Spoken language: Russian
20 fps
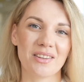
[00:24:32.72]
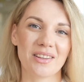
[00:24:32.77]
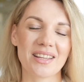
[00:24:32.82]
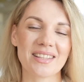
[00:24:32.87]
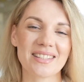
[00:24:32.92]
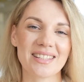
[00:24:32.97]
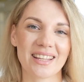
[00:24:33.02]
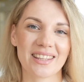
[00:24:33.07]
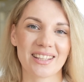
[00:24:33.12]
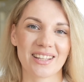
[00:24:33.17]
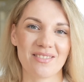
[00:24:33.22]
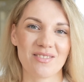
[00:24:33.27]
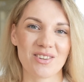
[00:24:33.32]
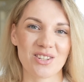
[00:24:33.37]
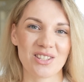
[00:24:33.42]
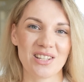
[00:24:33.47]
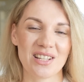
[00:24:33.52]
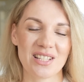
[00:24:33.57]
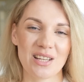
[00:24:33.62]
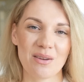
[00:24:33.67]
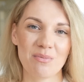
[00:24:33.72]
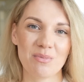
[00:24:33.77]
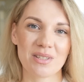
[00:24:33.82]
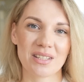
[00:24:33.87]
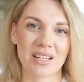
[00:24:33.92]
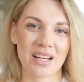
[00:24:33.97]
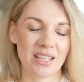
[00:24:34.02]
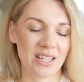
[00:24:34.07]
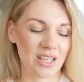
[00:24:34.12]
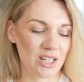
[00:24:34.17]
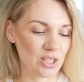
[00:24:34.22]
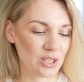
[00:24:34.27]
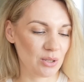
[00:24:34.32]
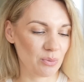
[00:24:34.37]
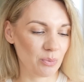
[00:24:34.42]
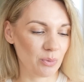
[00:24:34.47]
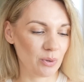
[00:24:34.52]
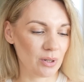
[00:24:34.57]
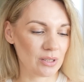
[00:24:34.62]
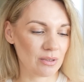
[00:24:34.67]
насадками же нельзя
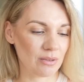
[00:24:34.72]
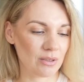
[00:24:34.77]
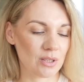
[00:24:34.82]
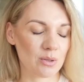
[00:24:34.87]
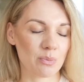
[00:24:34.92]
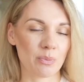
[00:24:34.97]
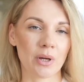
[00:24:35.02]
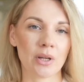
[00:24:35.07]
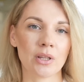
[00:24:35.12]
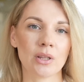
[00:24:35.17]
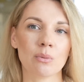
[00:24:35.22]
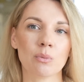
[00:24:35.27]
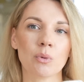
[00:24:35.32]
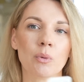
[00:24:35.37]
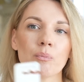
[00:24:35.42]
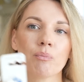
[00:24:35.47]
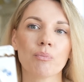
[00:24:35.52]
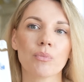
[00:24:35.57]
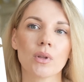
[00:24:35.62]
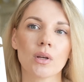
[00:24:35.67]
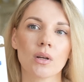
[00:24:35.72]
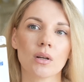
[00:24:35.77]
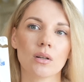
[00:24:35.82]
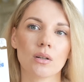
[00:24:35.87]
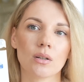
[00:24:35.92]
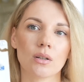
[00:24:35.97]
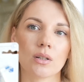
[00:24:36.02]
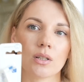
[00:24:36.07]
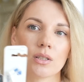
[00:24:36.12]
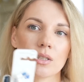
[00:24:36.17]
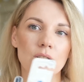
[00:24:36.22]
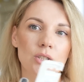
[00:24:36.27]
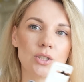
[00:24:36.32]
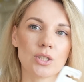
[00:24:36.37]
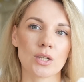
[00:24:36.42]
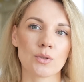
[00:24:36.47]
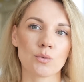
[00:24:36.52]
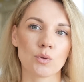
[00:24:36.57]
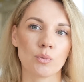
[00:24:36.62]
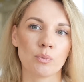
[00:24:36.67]
бесконечно пользоваться, поэтому а,
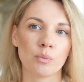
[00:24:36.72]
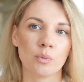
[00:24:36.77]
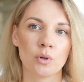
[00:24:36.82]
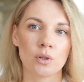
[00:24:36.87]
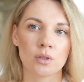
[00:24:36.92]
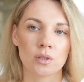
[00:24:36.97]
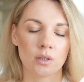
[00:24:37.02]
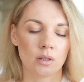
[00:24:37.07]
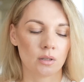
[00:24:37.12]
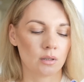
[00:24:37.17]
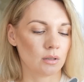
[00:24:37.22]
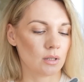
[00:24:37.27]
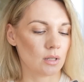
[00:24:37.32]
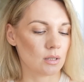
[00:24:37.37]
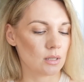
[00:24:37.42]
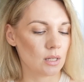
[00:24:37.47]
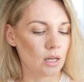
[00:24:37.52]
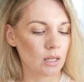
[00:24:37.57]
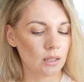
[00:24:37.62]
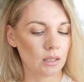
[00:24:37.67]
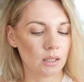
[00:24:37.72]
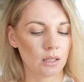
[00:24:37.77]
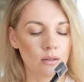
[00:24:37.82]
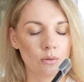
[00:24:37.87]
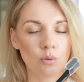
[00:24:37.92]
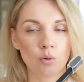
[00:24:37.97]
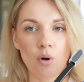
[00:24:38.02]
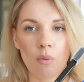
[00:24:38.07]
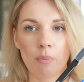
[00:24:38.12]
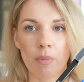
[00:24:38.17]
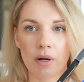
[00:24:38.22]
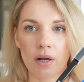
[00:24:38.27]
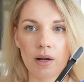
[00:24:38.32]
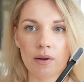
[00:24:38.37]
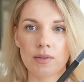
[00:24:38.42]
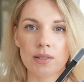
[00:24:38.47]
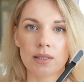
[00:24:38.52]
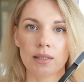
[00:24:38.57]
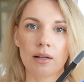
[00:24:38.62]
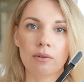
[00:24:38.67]
сейчас вот в поисках насадки, ну, а
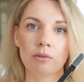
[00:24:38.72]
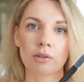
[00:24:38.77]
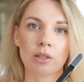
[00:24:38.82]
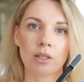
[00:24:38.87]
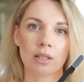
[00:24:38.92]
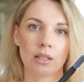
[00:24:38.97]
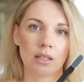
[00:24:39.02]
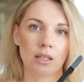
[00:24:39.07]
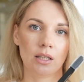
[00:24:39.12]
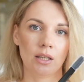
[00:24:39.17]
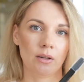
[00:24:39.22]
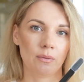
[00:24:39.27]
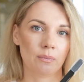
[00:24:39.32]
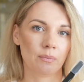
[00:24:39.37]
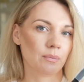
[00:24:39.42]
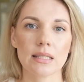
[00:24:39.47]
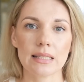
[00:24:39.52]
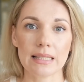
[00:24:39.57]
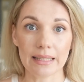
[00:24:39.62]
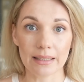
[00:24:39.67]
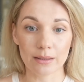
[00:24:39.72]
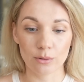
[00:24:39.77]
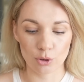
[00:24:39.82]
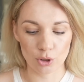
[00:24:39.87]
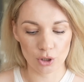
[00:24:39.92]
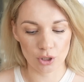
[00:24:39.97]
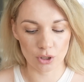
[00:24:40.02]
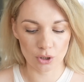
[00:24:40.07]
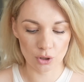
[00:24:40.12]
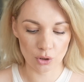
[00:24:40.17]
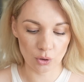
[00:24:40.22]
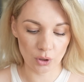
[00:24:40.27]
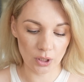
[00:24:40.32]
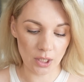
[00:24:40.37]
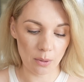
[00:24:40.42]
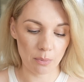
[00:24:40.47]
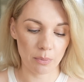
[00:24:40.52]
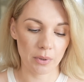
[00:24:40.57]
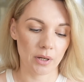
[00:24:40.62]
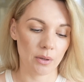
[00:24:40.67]
пока взяла вот такие. Следующее, что
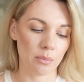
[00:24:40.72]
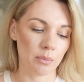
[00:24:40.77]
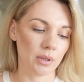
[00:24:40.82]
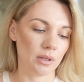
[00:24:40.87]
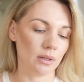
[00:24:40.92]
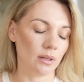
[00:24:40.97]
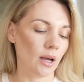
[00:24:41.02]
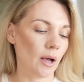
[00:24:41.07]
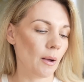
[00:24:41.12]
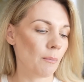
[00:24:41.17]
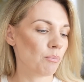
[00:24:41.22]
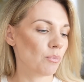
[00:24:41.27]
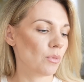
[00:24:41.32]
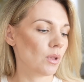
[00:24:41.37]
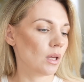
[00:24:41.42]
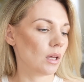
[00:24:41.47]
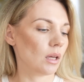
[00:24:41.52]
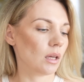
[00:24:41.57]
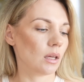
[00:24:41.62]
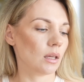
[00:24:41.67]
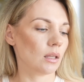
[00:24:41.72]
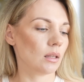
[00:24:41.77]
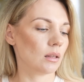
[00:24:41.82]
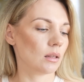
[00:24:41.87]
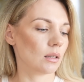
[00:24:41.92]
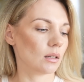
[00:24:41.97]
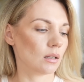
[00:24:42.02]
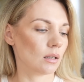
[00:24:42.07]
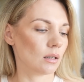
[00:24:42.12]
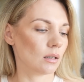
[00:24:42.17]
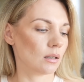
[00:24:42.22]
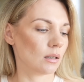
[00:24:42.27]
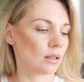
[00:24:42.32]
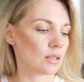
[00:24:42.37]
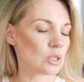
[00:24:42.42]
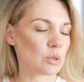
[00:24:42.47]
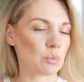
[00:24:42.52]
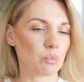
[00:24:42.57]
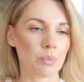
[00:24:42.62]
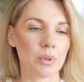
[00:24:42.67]
я приобрела,
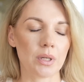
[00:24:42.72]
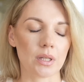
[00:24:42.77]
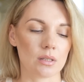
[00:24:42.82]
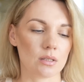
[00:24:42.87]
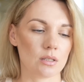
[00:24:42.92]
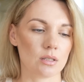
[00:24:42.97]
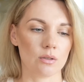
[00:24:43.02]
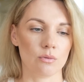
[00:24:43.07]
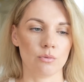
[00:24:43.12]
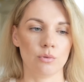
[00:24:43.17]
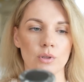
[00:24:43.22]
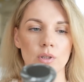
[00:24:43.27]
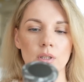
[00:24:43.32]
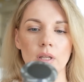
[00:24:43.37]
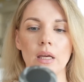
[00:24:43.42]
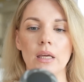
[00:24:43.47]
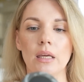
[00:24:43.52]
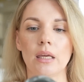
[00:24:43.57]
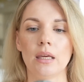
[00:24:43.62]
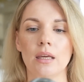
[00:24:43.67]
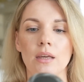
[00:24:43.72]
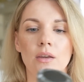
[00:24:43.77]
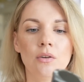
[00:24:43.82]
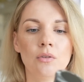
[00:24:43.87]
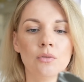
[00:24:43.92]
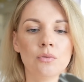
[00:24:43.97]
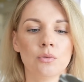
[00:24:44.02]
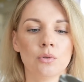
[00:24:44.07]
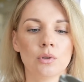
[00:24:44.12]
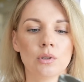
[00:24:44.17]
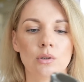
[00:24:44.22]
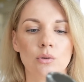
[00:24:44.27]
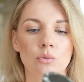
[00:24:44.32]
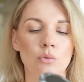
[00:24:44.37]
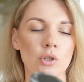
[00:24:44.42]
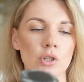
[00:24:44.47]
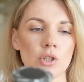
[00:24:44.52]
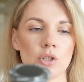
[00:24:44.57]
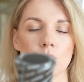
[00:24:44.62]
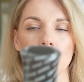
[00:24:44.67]
это специи. Вот такие вот,
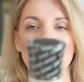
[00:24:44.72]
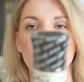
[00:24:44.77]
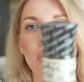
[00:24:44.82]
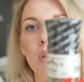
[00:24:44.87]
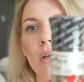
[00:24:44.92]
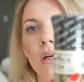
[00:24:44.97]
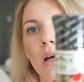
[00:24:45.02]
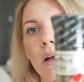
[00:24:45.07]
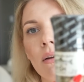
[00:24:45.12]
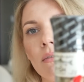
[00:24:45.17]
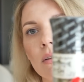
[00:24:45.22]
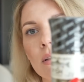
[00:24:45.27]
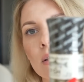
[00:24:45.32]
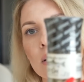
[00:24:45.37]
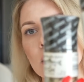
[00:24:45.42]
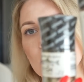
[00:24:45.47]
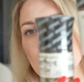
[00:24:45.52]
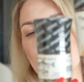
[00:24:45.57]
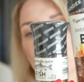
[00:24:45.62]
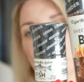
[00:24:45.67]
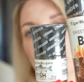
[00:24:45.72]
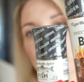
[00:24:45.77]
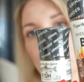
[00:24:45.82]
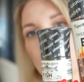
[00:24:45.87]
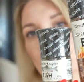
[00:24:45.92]
очень мне нравятся.